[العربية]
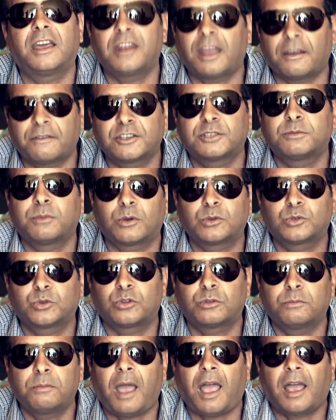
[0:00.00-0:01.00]
نافذ
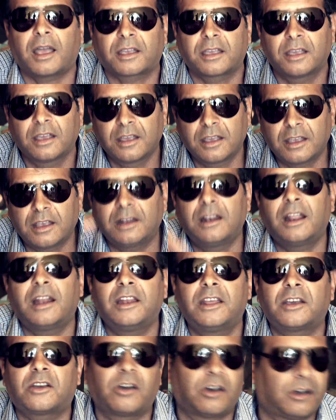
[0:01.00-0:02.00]
موجود معك الى
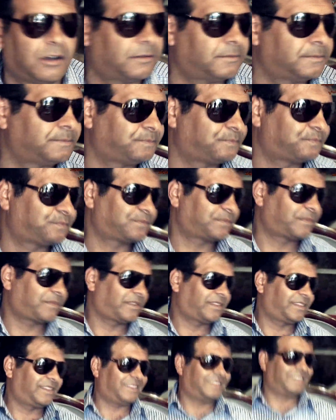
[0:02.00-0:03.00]
اللقاء